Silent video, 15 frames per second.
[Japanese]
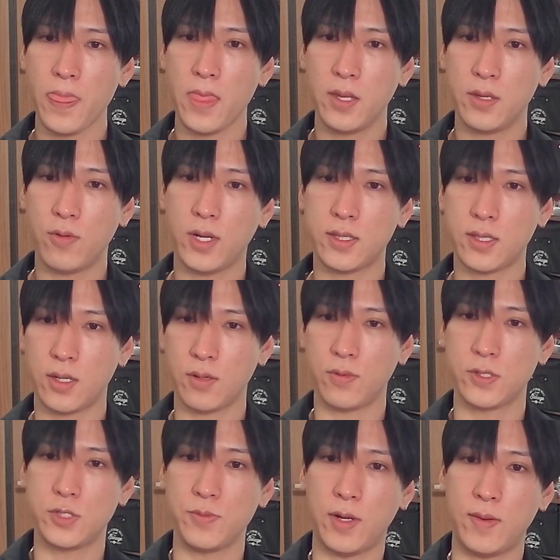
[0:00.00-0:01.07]
よかったらこっ
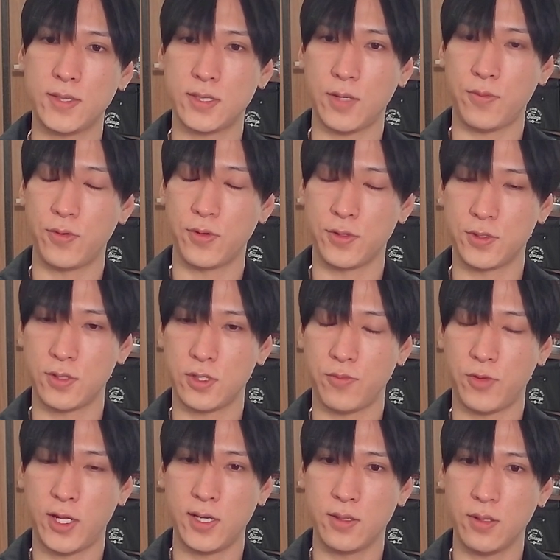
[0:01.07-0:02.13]
ちも合わせてフォローしとっても
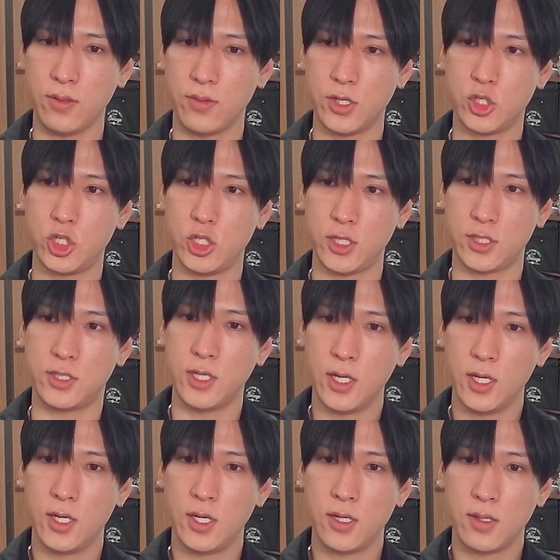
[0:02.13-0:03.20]
らえると嬉しいです。
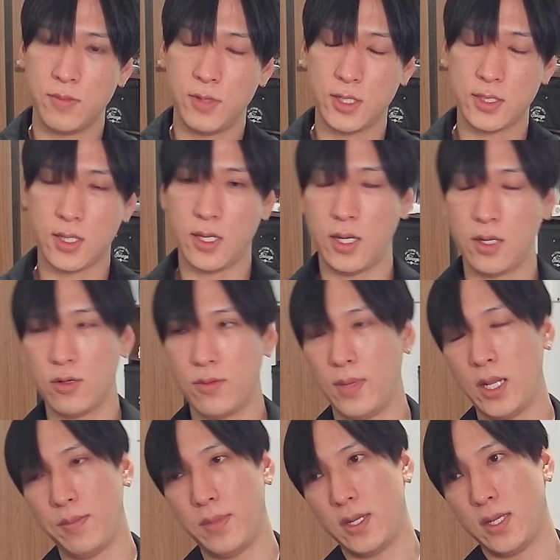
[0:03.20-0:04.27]
皆さんね、あの、まだ
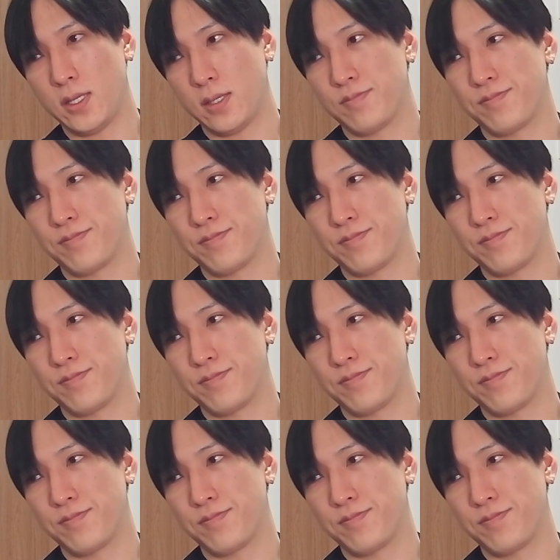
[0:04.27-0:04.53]
まだ